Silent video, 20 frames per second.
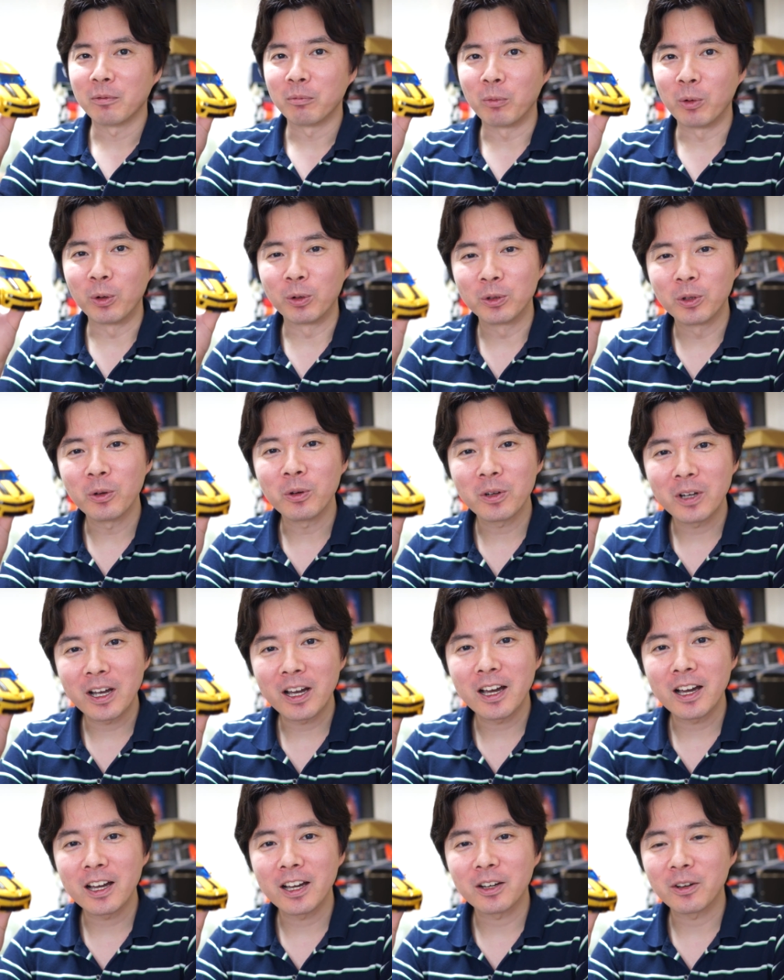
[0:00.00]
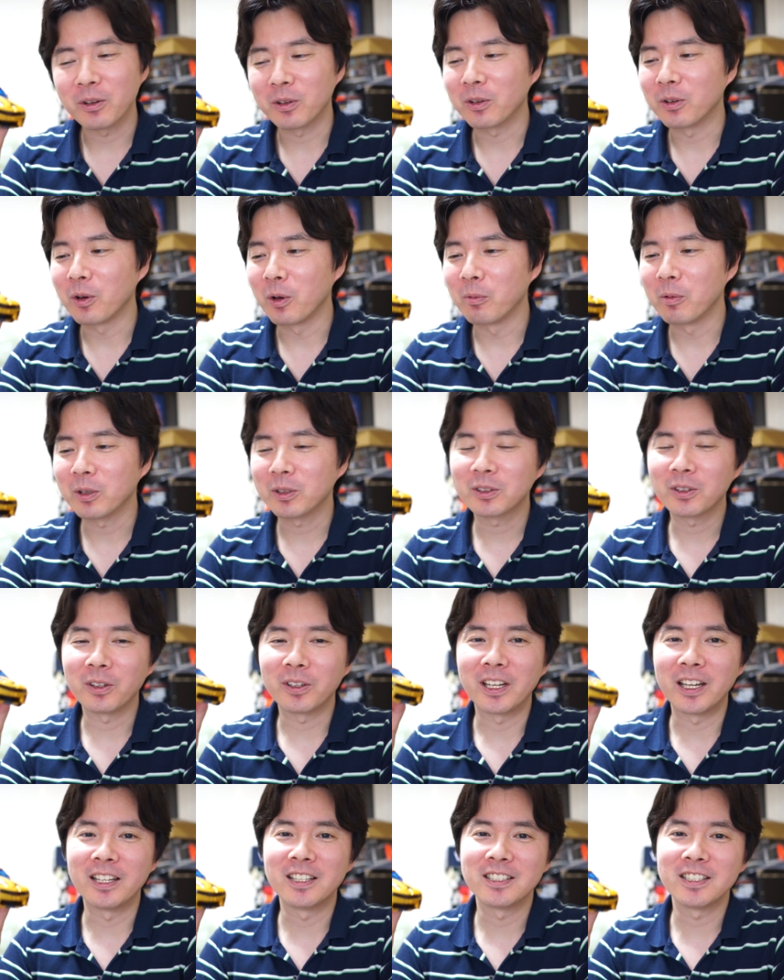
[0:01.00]
ものがこのロボット
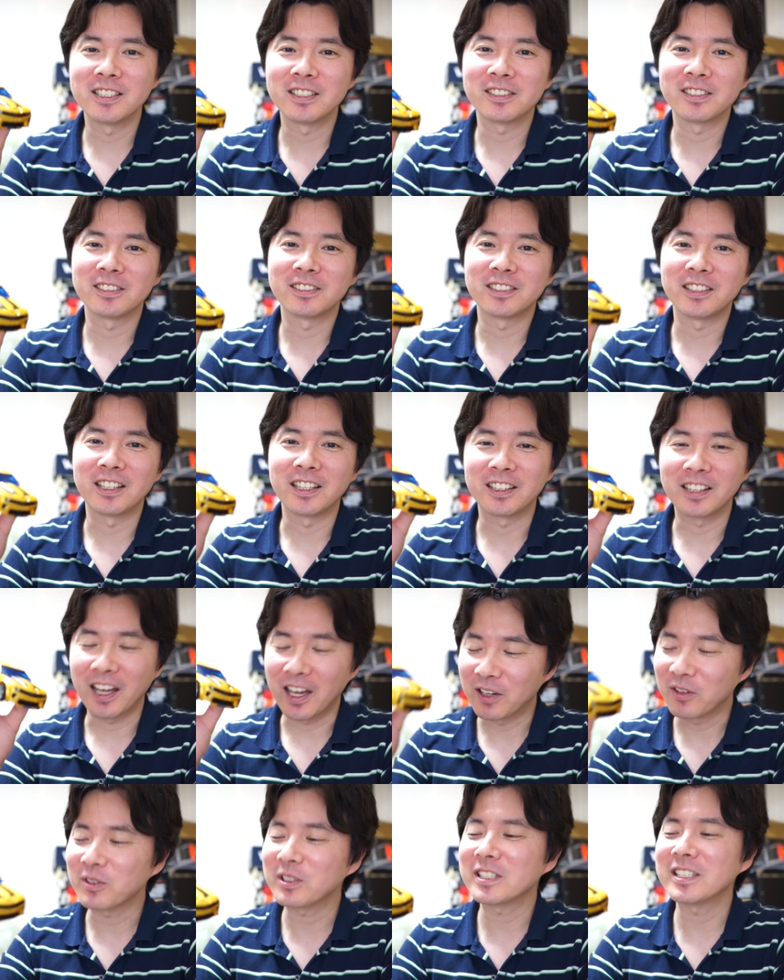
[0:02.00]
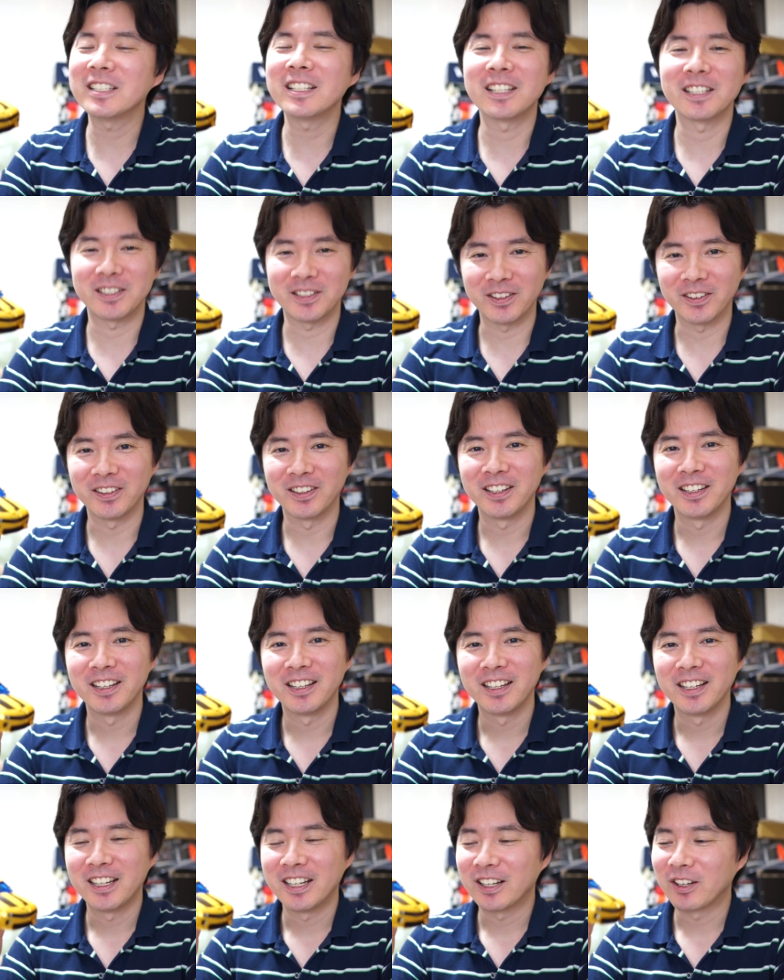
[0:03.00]
に変身するって楽しいですよ。
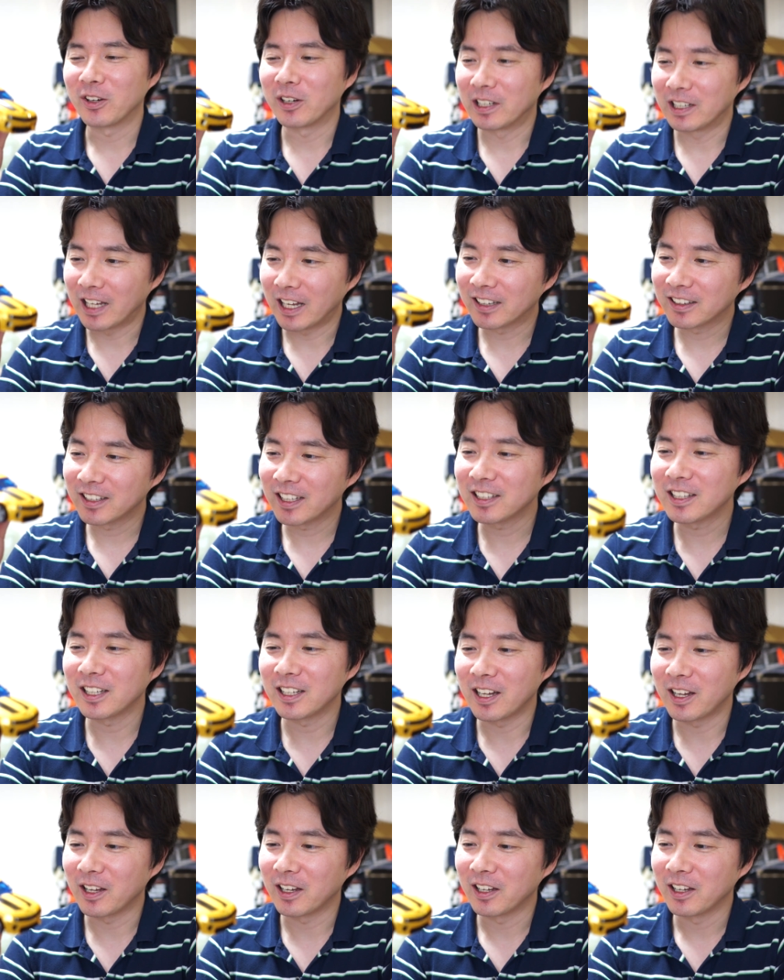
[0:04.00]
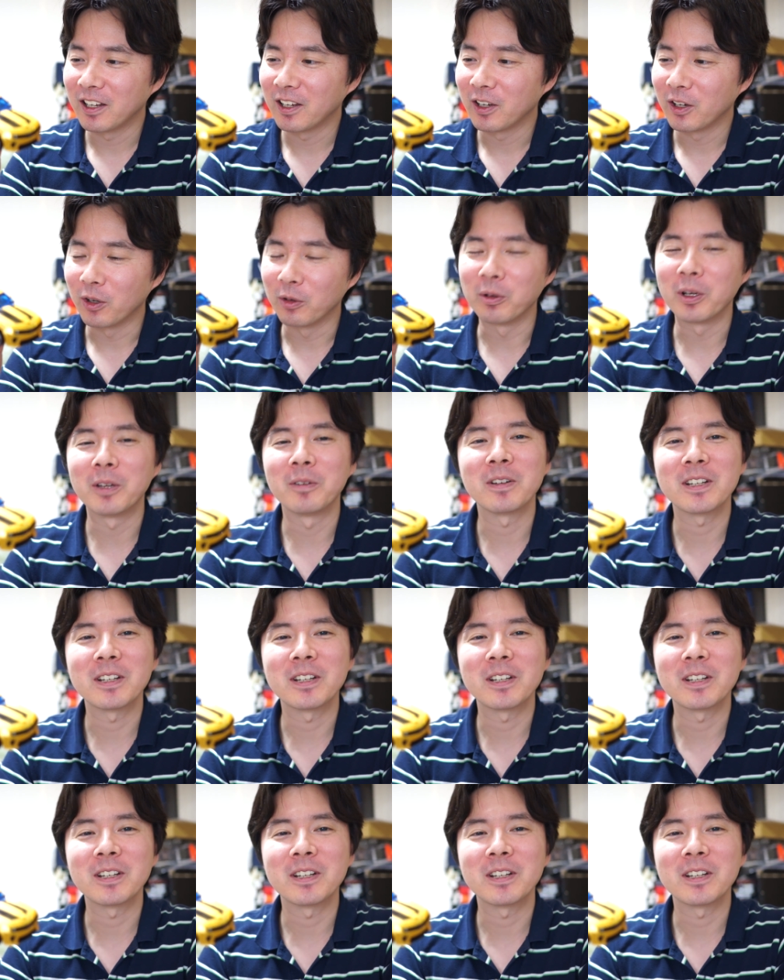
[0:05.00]
これやっててね、思い